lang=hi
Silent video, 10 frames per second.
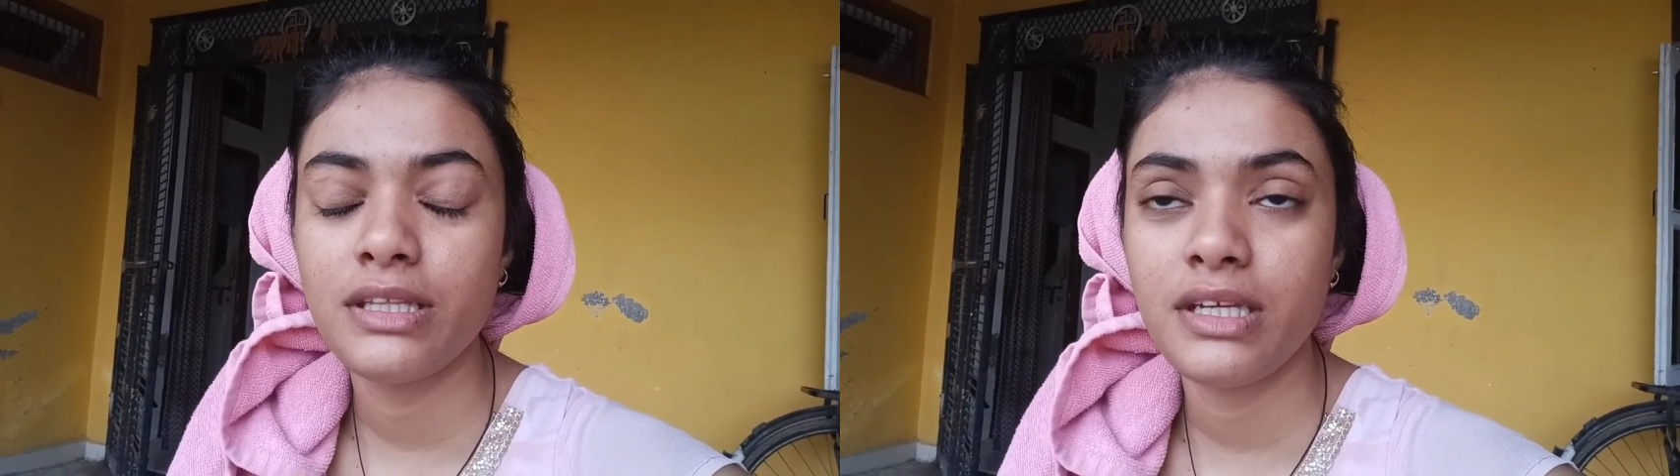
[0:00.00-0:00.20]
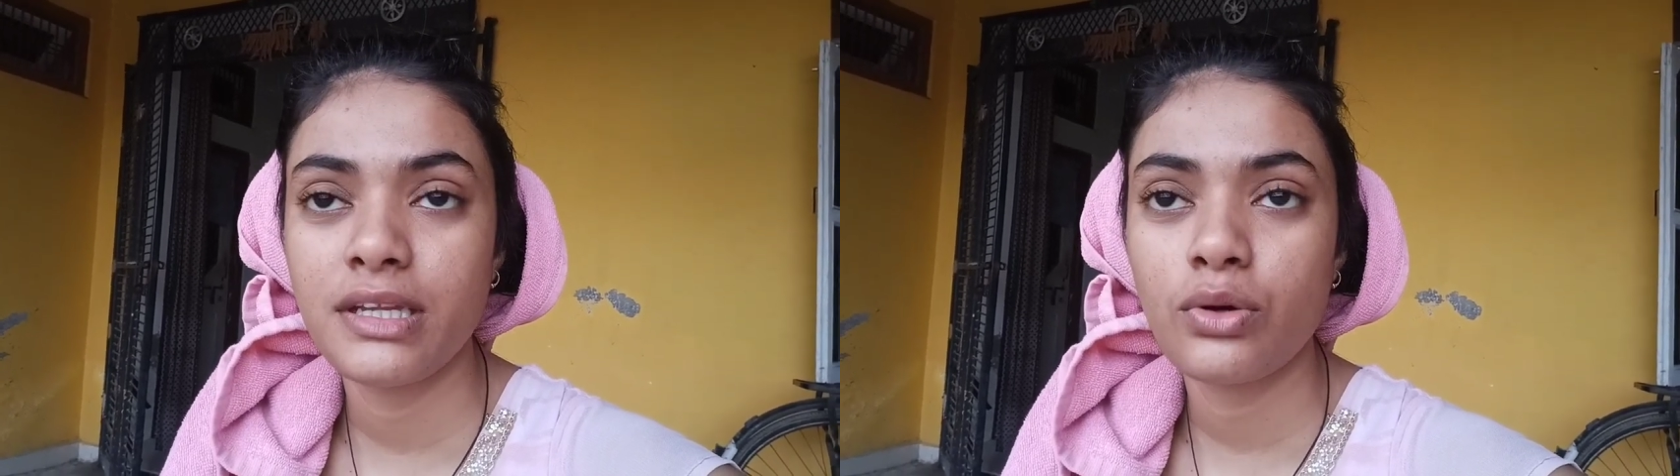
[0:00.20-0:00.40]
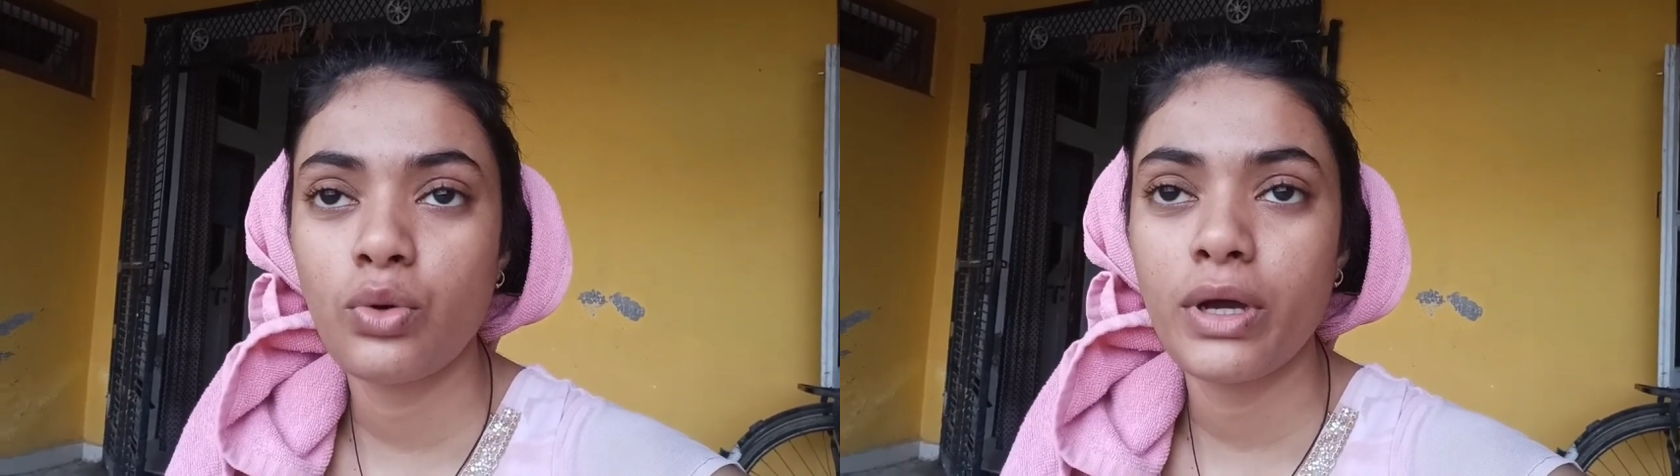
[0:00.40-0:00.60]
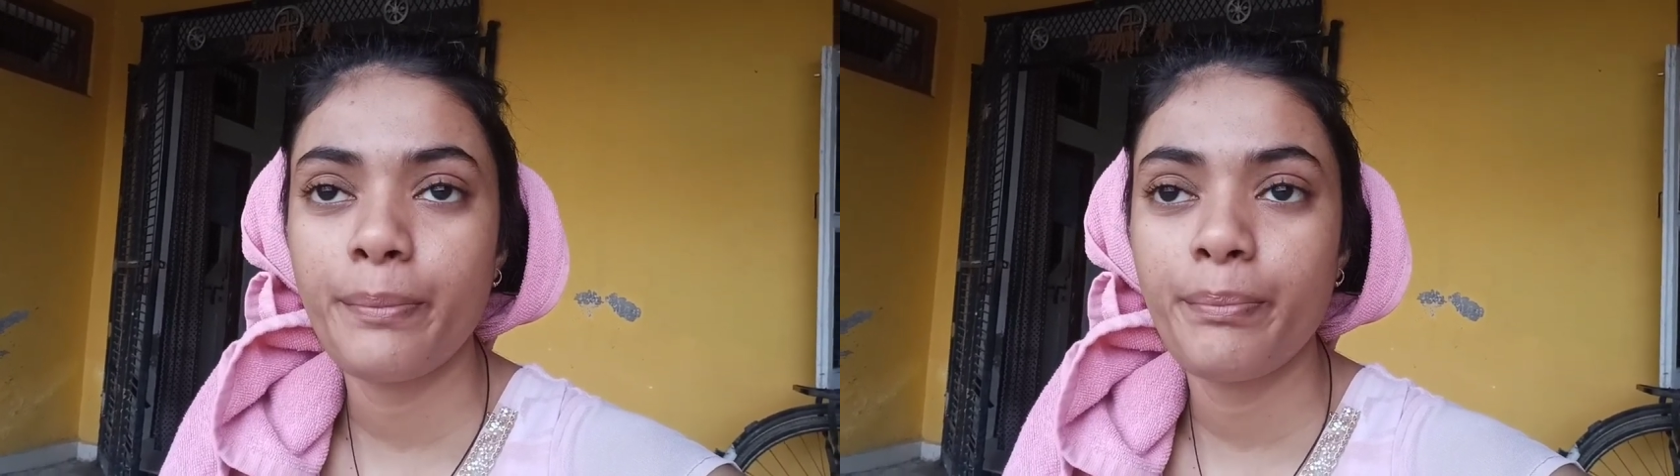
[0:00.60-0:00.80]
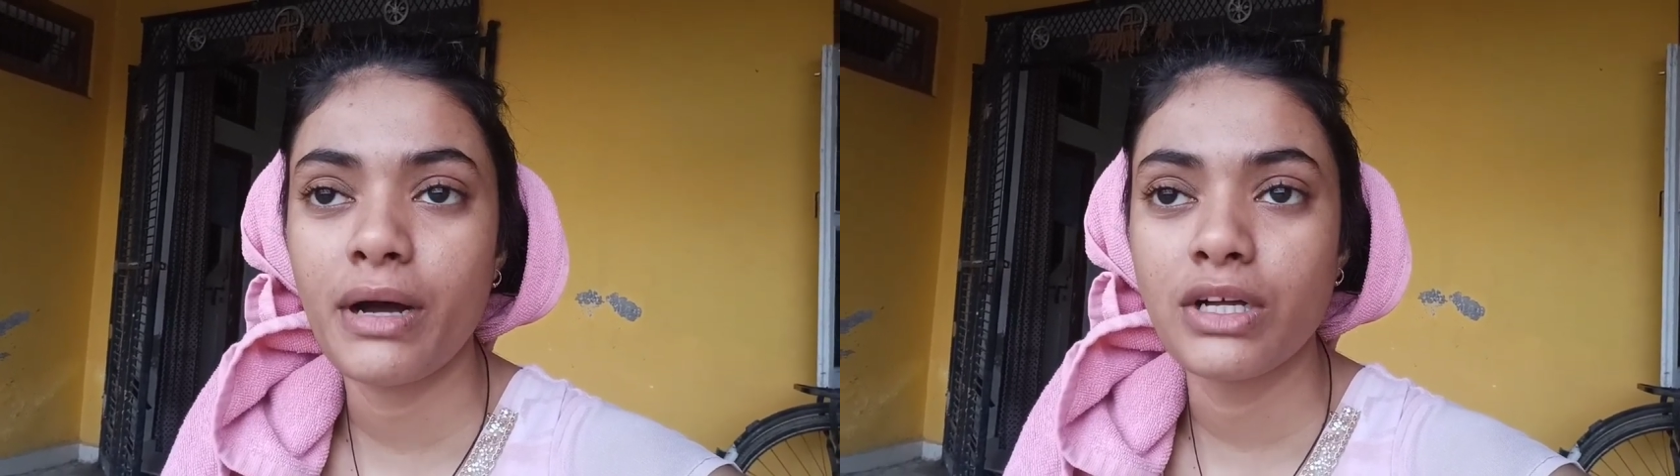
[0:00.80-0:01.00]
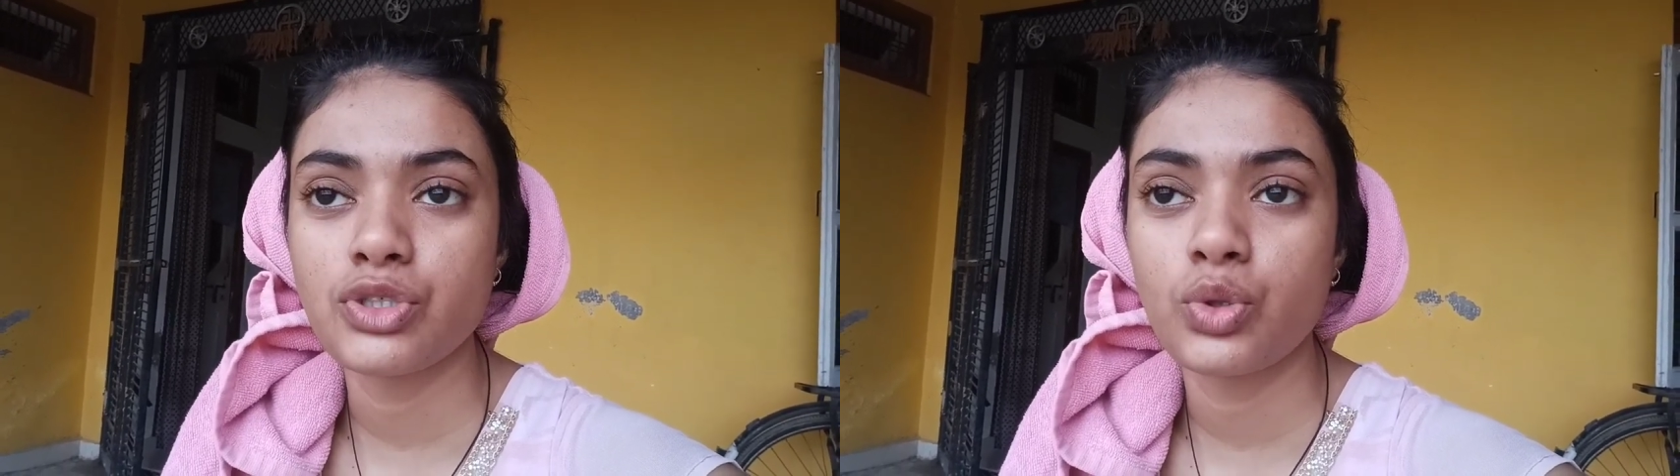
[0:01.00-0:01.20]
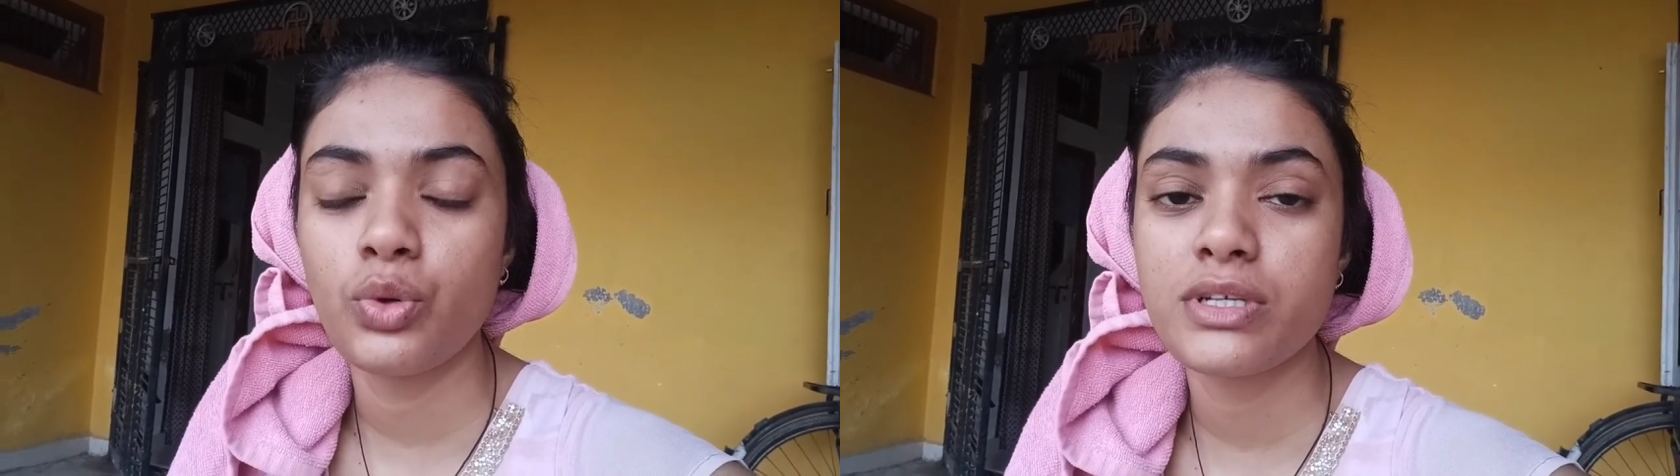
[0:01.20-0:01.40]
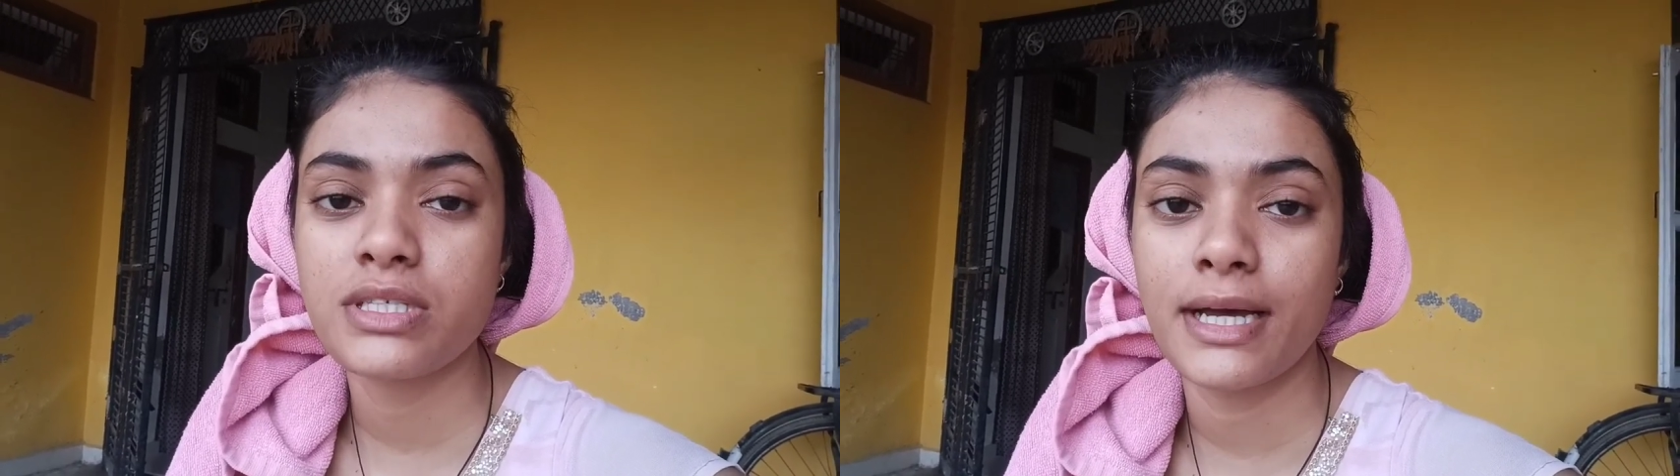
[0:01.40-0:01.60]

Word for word: तीन को है पाँच को है